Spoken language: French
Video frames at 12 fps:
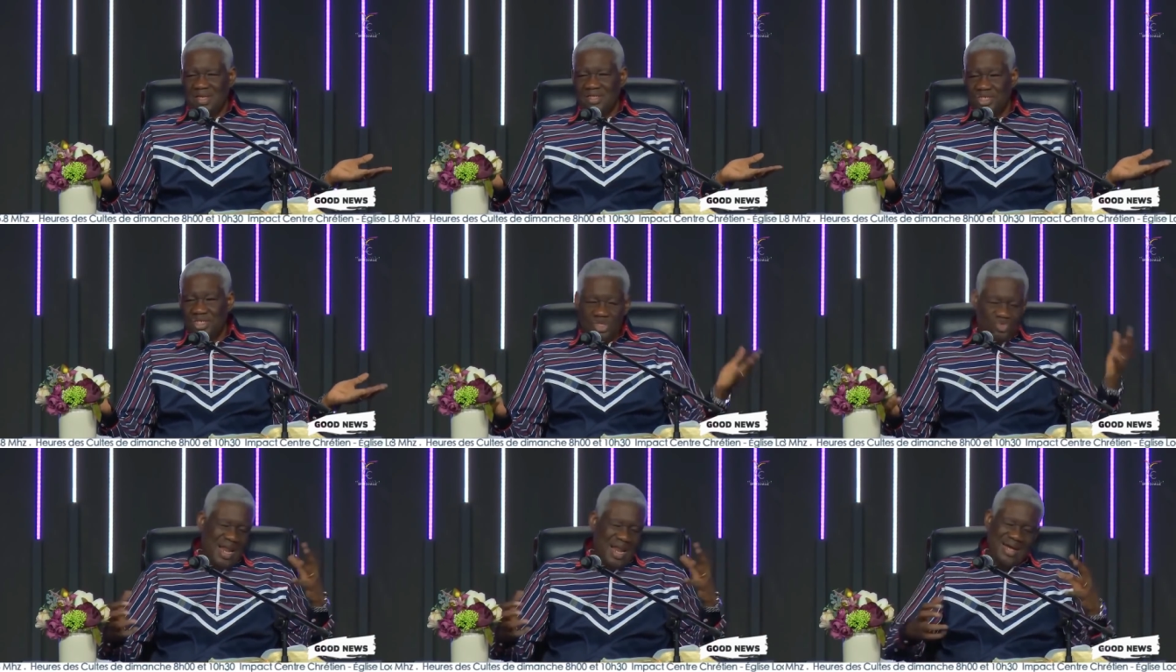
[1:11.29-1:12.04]

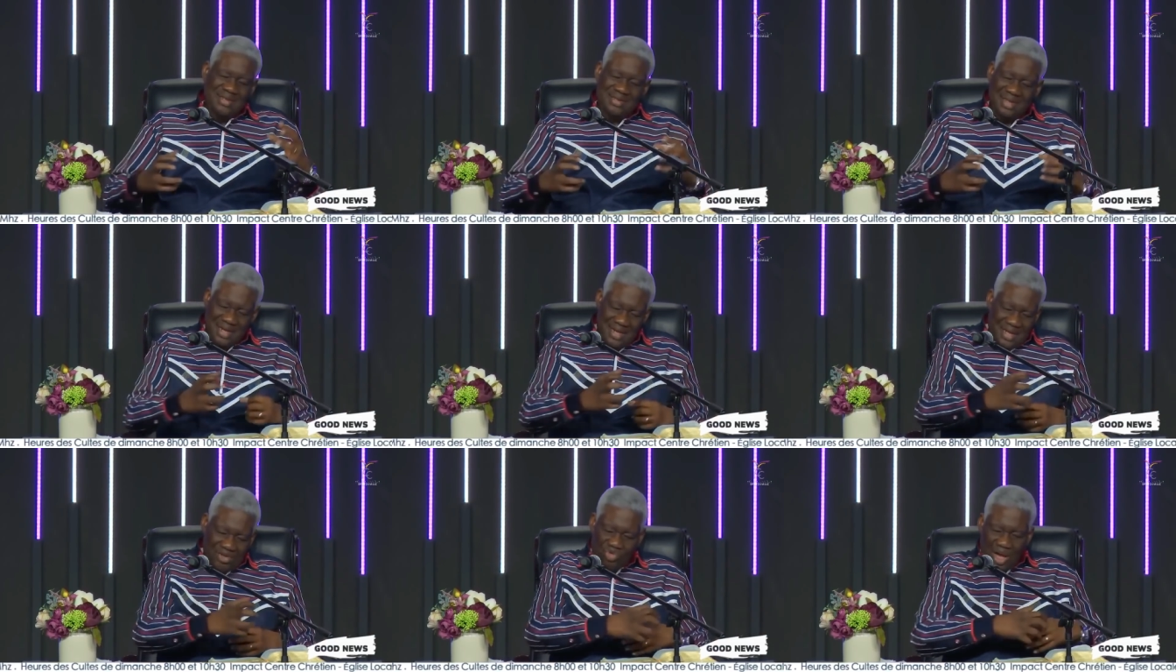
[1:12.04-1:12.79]
Jésus l'a entraîné
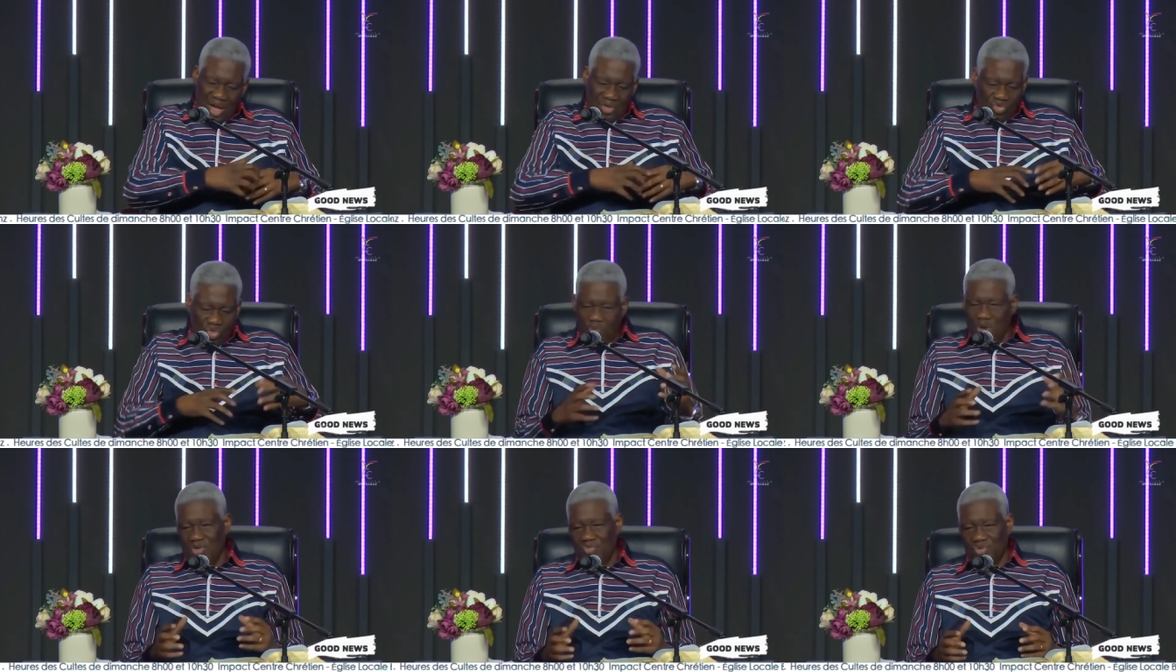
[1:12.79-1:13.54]
dans, à tout
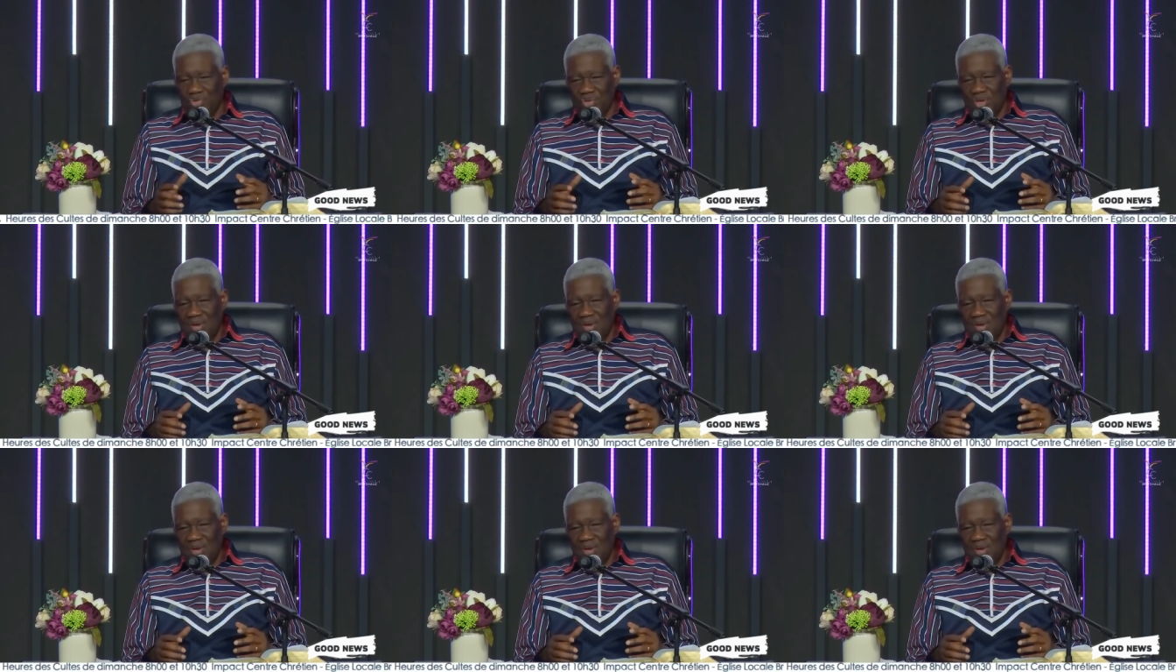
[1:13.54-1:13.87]
point de vue.